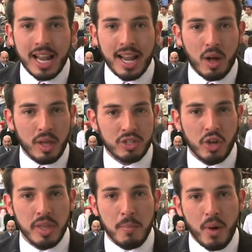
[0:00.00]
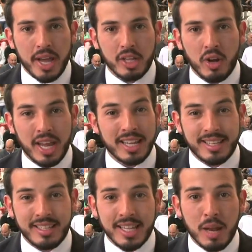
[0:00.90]
la recaudación de impuestos que
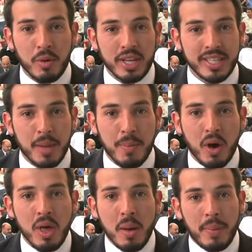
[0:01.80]
necesita el municipio